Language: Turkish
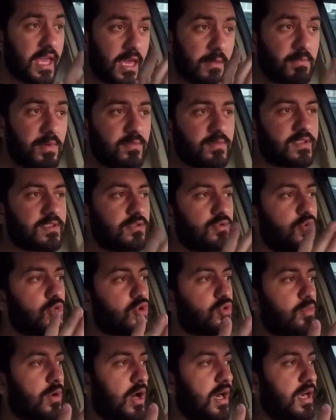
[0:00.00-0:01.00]
Hepimizin
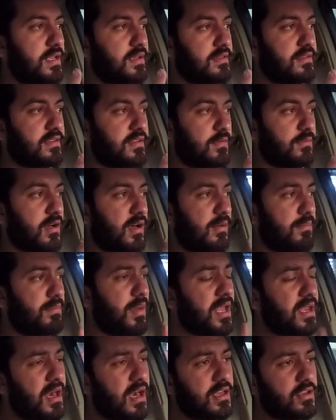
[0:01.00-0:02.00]
yorumu ayrıdır ama
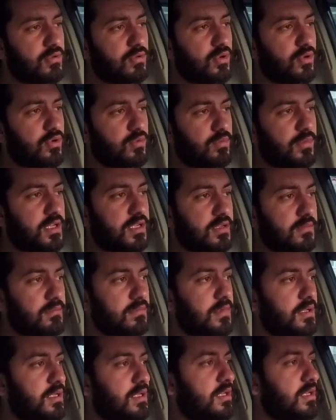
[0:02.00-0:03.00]
ben ayrı yorumlarım,
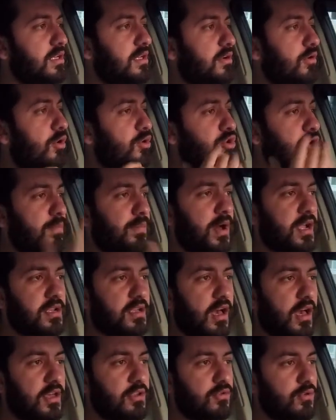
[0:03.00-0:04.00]
e,
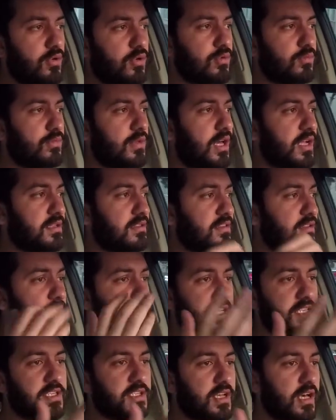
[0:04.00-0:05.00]
otopark ayrı yorumlar, The
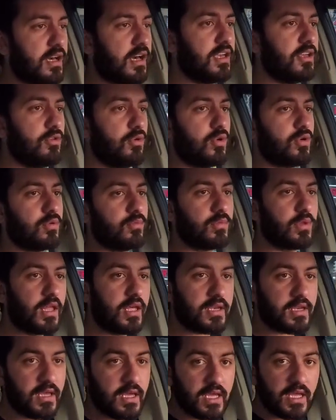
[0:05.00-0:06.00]
Makine ayrı
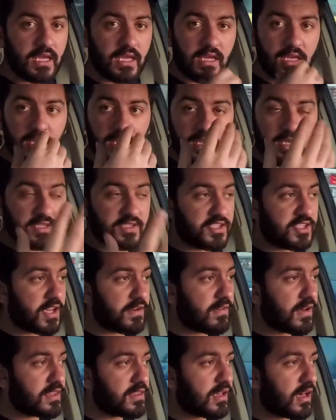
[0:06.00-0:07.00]
yorumlar, e,
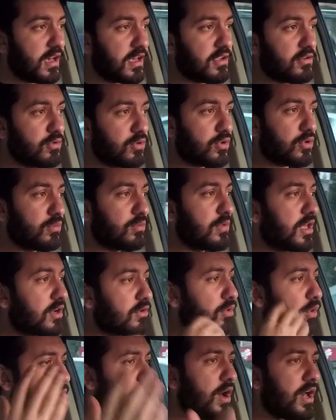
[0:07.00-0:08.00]
Cevat ayrı
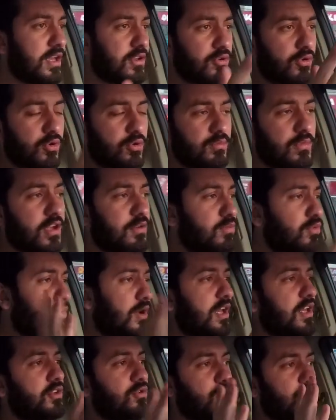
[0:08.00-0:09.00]
yorumlar, o ayrı yorumlar,
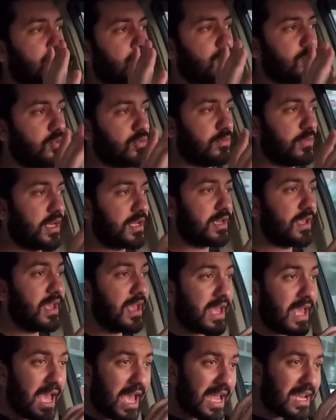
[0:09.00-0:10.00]
bu ayrı yorumlar.
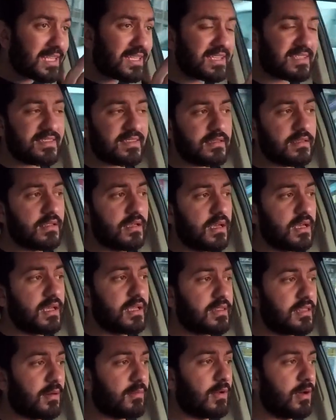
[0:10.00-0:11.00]
Herkesin
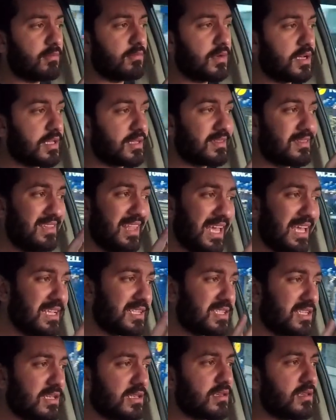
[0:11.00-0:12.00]
tamam mı
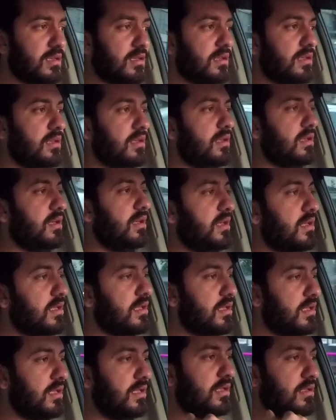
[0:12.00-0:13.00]
değişik
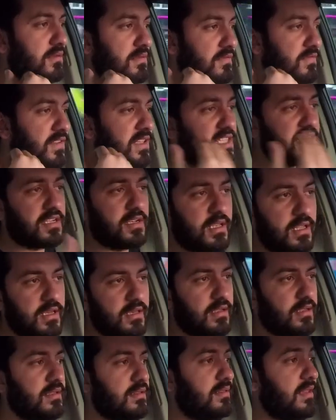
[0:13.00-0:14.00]
e,
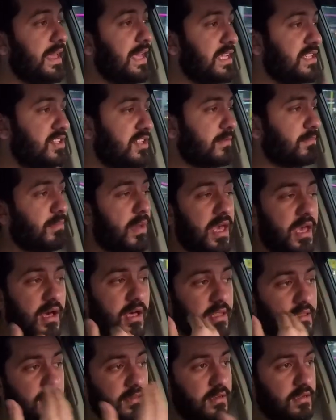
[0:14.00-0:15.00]
fikirleri, değişik
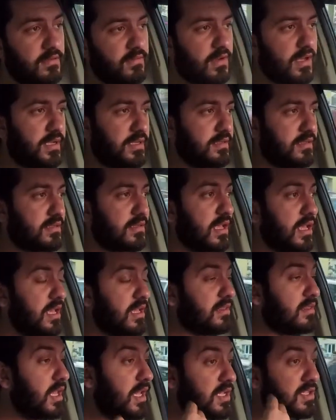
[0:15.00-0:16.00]
beyanları vardır,
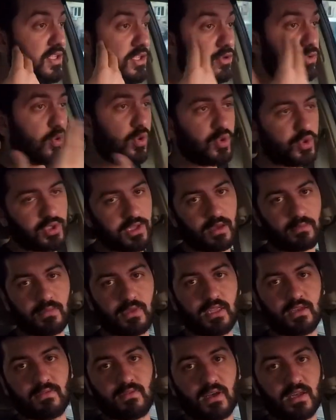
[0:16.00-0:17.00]
değişik
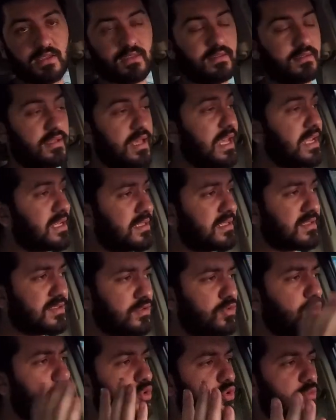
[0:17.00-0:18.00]
gözlemleri vardır.
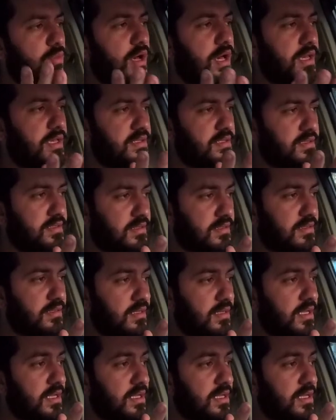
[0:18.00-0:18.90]
Herkesin yorumu ayrıdır.